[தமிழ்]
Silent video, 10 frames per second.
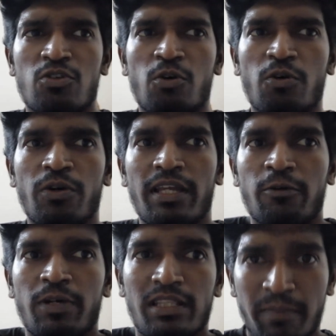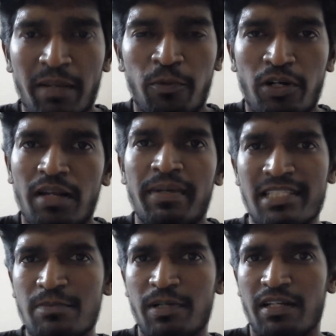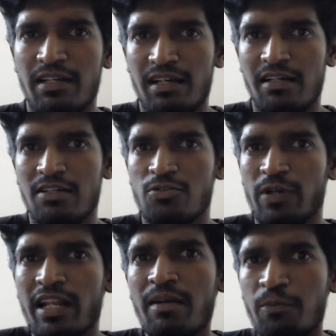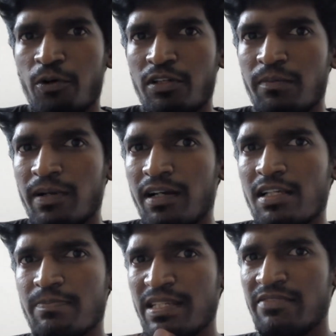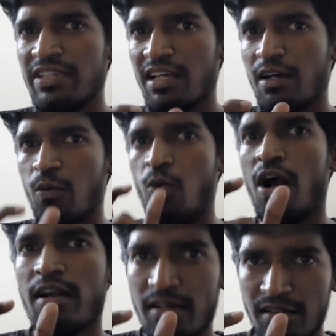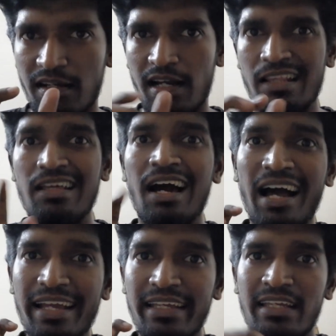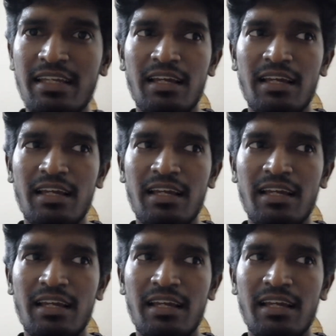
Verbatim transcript: ஸோ இவங்க இந்த மாதிரி போட்டு நான் மெசேஜ் பண்ணேன் ஸோ uh, என்னென்னு போட்டுருந்துருப்பாங்கன்னா ஸ்பெசிஃபிக்காக வாண்ட் அல்லது ஹாய்